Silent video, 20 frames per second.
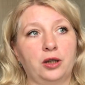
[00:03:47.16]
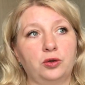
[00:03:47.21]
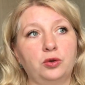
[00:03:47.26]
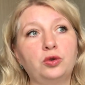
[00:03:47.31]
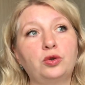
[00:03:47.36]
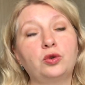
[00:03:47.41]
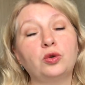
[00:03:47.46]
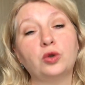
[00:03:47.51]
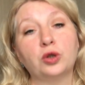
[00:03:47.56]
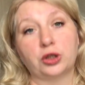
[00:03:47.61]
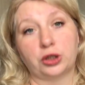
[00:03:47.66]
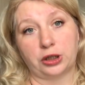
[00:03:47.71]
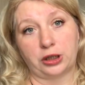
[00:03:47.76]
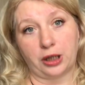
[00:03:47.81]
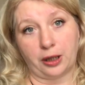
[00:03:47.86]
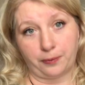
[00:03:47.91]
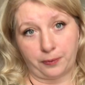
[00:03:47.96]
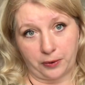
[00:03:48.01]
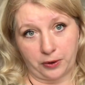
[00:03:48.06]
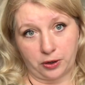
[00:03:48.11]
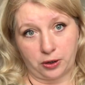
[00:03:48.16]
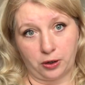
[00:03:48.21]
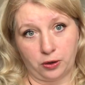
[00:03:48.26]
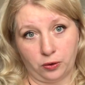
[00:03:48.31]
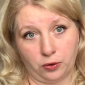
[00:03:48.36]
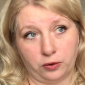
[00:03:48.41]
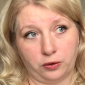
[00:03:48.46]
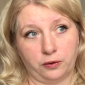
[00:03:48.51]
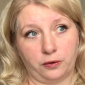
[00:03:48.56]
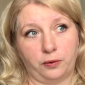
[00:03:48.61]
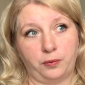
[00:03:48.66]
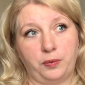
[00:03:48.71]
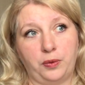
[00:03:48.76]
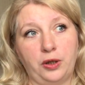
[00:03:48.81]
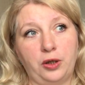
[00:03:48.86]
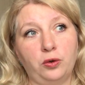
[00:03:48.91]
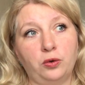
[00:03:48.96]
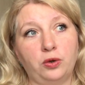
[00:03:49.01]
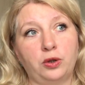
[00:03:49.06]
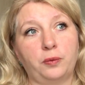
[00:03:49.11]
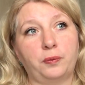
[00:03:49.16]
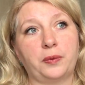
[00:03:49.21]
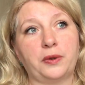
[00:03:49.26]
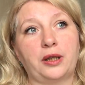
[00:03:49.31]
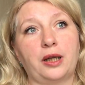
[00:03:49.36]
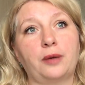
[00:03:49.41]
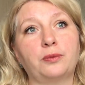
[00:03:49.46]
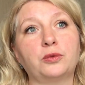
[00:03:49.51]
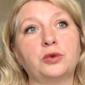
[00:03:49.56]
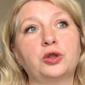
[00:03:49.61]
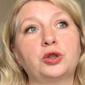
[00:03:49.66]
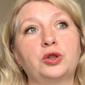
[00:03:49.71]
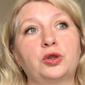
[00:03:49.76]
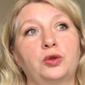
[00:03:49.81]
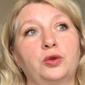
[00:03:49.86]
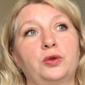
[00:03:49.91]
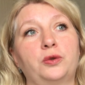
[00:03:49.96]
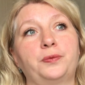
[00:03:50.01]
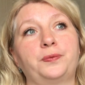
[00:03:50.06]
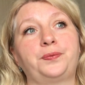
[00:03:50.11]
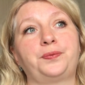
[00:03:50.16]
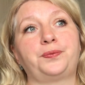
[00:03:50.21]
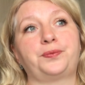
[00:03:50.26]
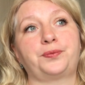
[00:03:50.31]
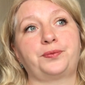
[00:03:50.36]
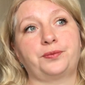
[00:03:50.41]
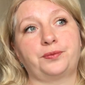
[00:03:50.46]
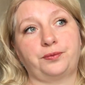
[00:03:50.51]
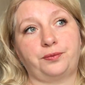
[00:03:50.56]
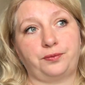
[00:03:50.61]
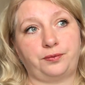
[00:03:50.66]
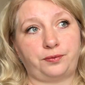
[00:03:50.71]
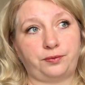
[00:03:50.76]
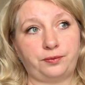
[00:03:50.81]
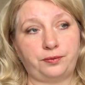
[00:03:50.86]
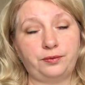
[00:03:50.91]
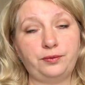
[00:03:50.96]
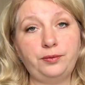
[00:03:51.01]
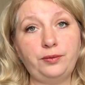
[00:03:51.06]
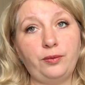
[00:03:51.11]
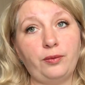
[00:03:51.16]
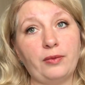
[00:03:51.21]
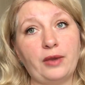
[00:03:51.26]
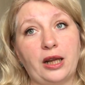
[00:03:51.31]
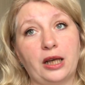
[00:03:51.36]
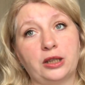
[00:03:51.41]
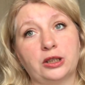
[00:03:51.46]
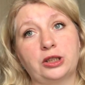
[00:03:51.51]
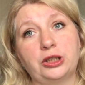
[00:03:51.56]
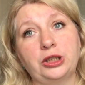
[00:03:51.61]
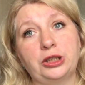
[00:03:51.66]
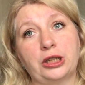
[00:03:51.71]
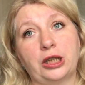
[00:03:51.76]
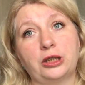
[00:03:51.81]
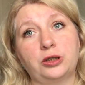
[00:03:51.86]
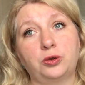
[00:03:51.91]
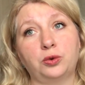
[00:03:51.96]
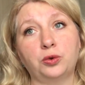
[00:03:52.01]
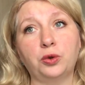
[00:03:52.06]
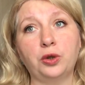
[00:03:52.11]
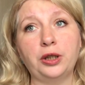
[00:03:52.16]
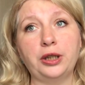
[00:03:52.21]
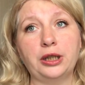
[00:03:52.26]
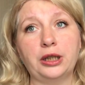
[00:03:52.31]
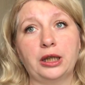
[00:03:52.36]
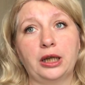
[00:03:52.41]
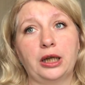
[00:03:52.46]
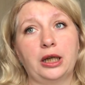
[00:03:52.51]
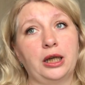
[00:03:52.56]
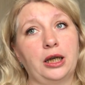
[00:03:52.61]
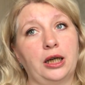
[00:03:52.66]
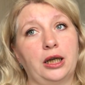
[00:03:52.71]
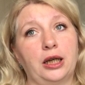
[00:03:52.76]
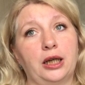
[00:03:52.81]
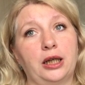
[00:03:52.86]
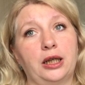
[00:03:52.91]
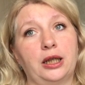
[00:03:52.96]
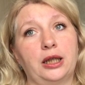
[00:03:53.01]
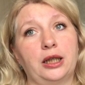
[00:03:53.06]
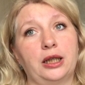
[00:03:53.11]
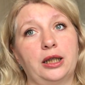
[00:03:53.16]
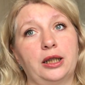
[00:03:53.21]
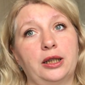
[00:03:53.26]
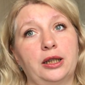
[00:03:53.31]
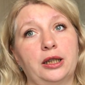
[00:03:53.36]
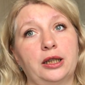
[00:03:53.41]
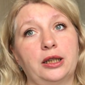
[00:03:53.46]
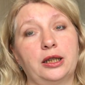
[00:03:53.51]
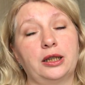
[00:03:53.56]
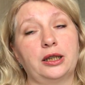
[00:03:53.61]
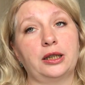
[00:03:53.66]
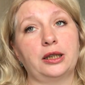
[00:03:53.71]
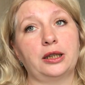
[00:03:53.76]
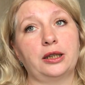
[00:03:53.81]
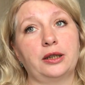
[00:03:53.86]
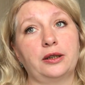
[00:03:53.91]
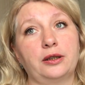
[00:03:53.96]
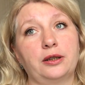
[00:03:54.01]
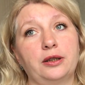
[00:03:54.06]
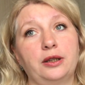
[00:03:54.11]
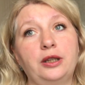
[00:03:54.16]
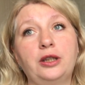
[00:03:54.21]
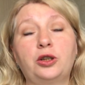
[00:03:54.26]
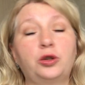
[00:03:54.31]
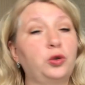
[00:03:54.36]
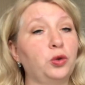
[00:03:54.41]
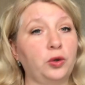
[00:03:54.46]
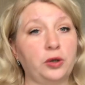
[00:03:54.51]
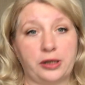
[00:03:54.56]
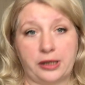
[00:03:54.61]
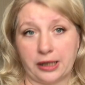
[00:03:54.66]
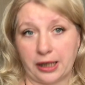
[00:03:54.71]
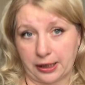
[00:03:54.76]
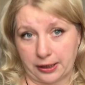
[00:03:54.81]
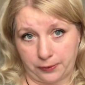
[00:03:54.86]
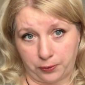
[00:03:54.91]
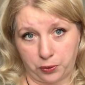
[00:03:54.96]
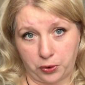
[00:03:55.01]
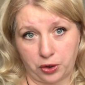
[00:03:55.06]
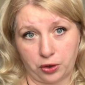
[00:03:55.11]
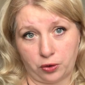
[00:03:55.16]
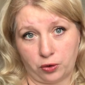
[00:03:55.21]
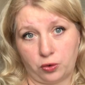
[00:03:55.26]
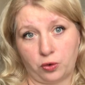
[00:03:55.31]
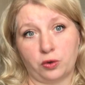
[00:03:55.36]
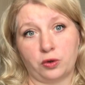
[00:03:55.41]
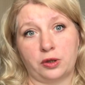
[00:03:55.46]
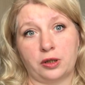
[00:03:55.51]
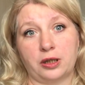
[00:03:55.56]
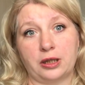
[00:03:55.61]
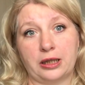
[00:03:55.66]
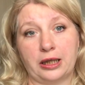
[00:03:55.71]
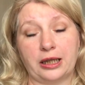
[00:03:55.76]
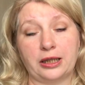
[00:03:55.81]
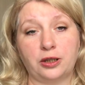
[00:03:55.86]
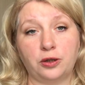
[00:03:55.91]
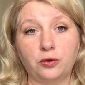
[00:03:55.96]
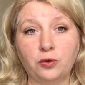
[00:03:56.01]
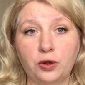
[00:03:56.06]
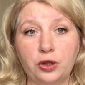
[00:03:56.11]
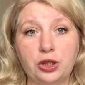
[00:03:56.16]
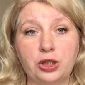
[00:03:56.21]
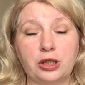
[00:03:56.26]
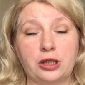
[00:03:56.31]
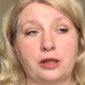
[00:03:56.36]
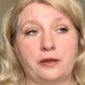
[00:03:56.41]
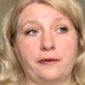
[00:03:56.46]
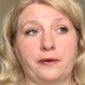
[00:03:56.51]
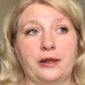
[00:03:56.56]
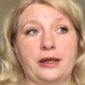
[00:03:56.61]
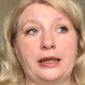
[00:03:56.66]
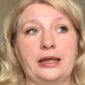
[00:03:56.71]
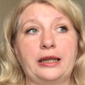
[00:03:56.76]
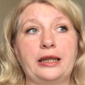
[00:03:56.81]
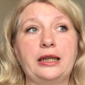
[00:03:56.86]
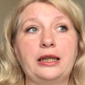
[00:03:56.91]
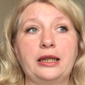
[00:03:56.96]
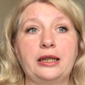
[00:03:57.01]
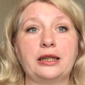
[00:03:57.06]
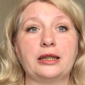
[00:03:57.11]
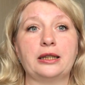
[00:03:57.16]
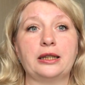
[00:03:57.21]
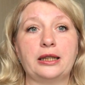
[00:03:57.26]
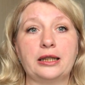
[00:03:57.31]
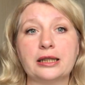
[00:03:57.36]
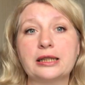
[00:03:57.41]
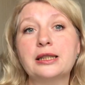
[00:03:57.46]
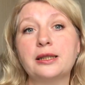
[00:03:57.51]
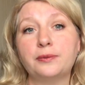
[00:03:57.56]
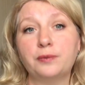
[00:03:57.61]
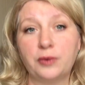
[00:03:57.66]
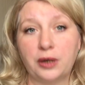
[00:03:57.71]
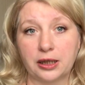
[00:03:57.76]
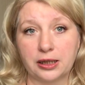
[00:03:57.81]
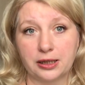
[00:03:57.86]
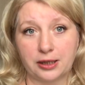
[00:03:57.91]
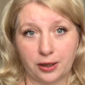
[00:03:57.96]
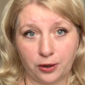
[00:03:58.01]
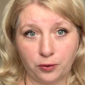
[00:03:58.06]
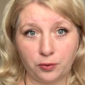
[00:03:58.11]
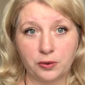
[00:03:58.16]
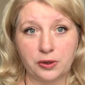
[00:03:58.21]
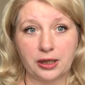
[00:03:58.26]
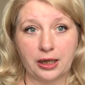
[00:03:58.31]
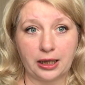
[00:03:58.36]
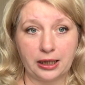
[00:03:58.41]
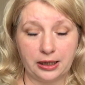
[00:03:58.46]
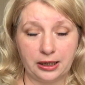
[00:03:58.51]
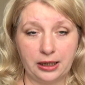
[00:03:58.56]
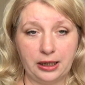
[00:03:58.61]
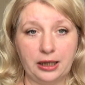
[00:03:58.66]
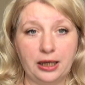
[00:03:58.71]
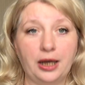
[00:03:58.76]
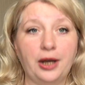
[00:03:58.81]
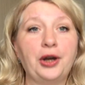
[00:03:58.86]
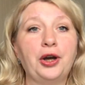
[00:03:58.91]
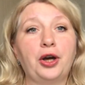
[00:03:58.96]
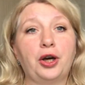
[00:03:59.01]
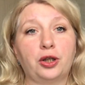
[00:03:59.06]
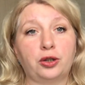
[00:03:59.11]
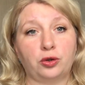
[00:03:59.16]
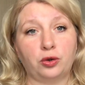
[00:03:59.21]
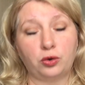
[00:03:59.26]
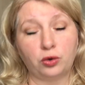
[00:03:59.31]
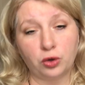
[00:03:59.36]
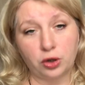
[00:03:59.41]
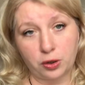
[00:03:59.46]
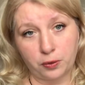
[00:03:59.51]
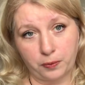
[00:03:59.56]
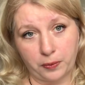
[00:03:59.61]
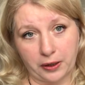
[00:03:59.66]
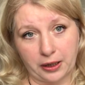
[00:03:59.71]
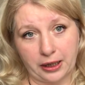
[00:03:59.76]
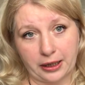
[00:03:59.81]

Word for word: Но тоже до определенного периода, потому что жить одной а, никто из нас вообще не создан для одиночества, и если мы остаемся одни, то тоже по